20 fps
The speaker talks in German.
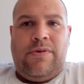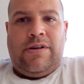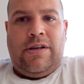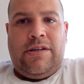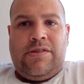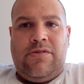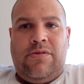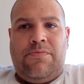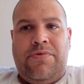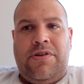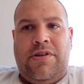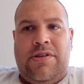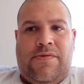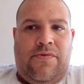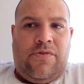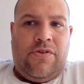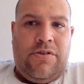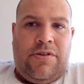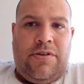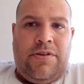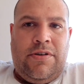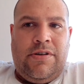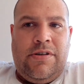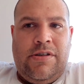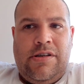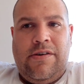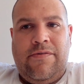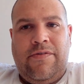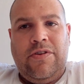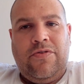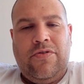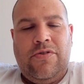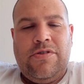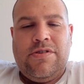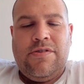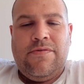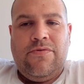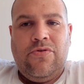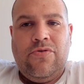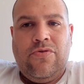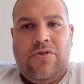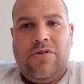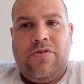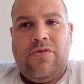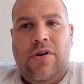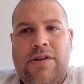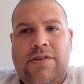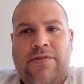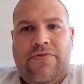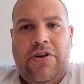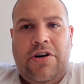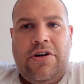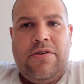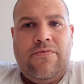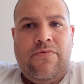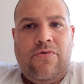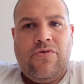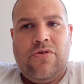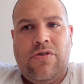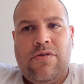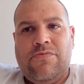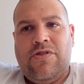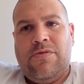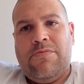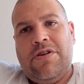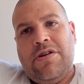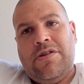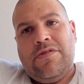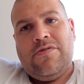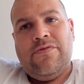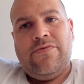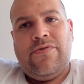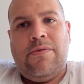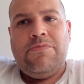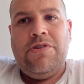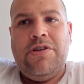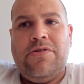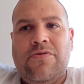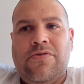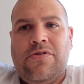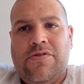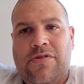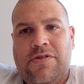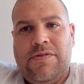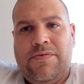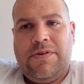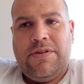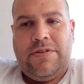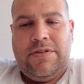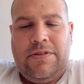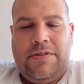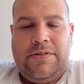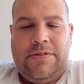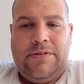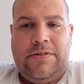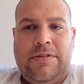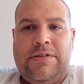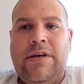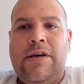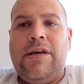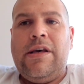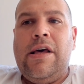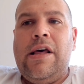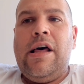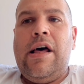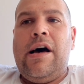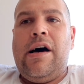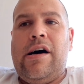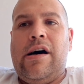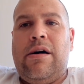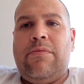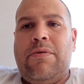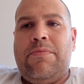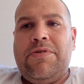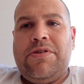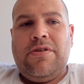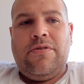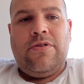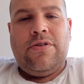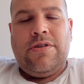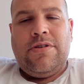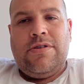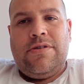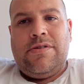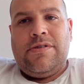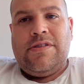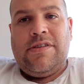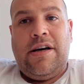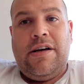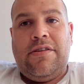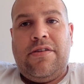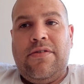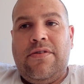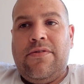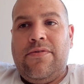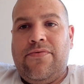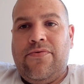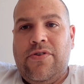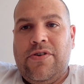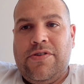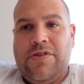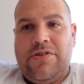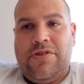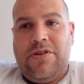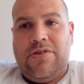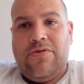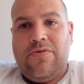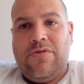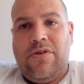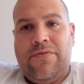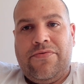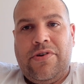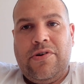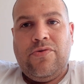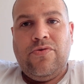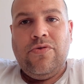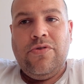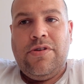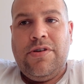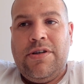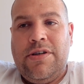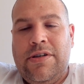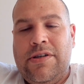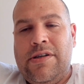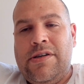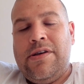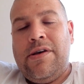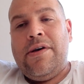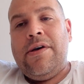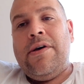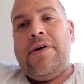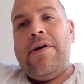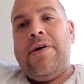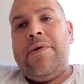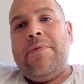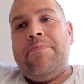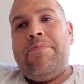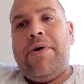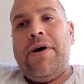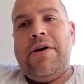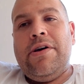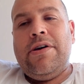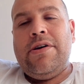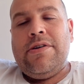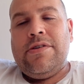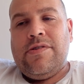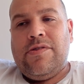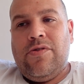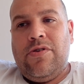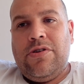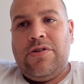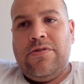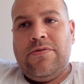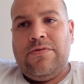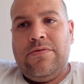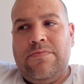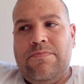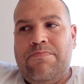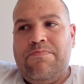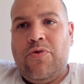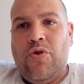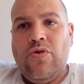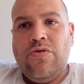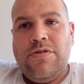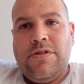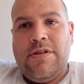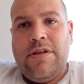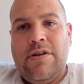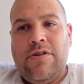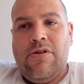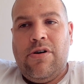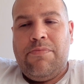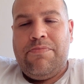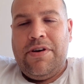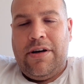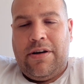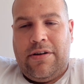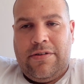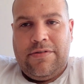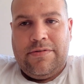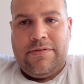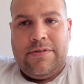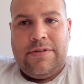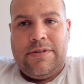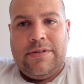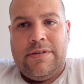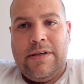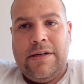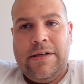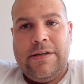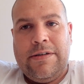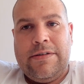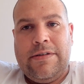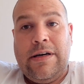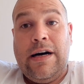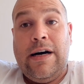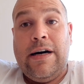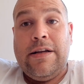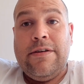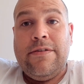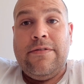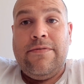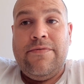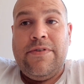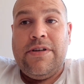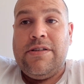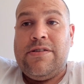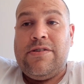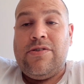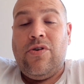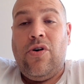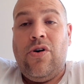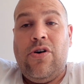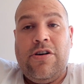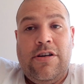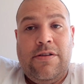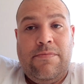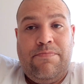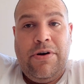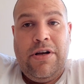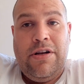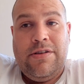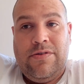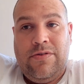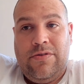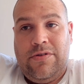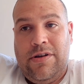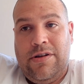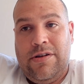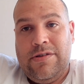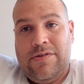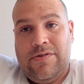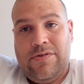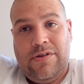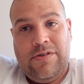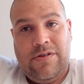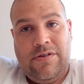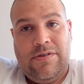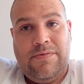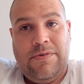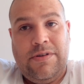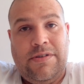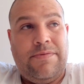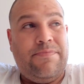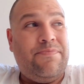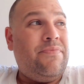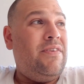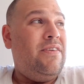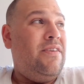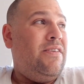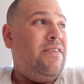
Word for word: überlassen, ob ihr das wollt, eventuell diese Wohnung nur als Ferienwohnung im Sommer dann zu vermieten oder sonst was. Aber bitte Leute, seid vorsichtig und auf der Hut bei solchen günstigen Objekten, ja, gerade wenn es Orient Palace Hotel ist oder sonst was.